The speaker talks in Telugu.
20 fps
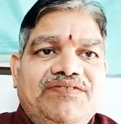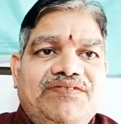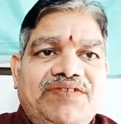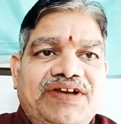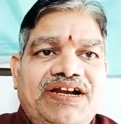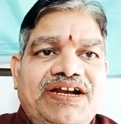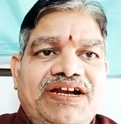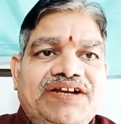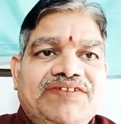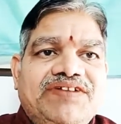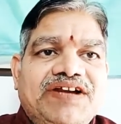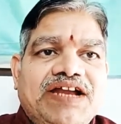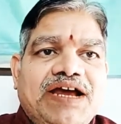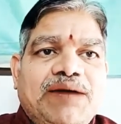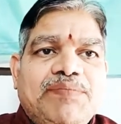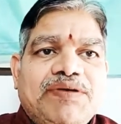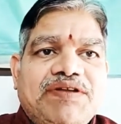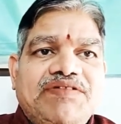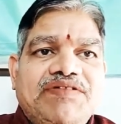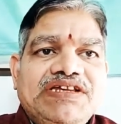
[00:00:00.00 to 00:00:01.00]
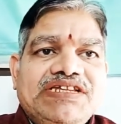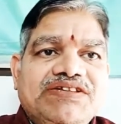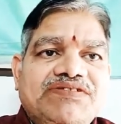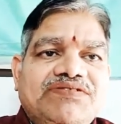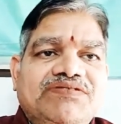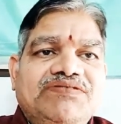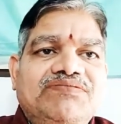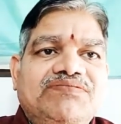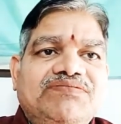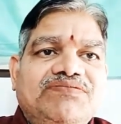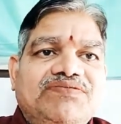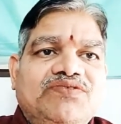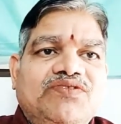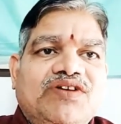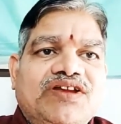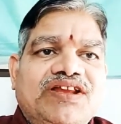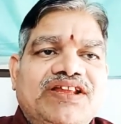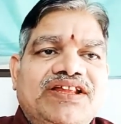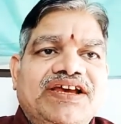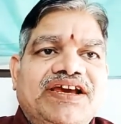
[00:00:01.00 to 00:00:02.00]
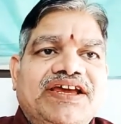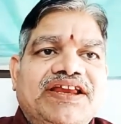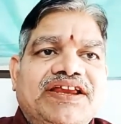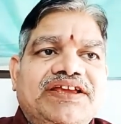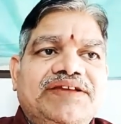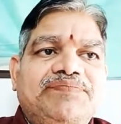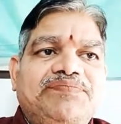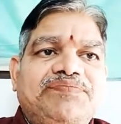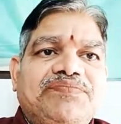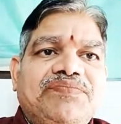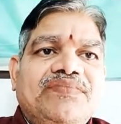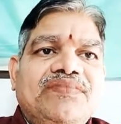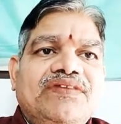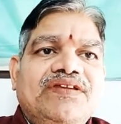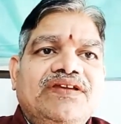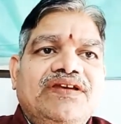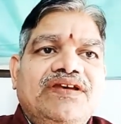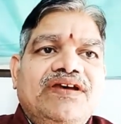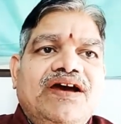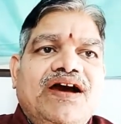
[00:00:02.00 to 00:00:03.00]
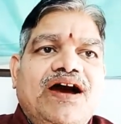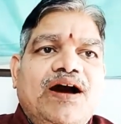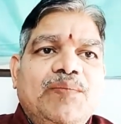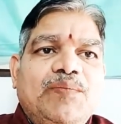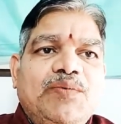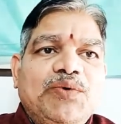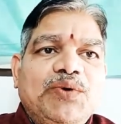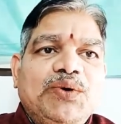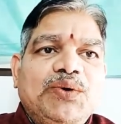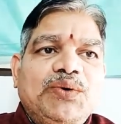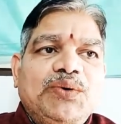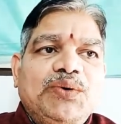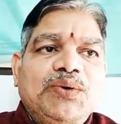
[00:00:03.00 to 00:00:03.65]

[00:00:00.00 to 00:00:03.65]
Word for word: వెళ్ళేటువంటి ఆ ప్రవేశం ద్వారం దగ్గరికి అప్పుడు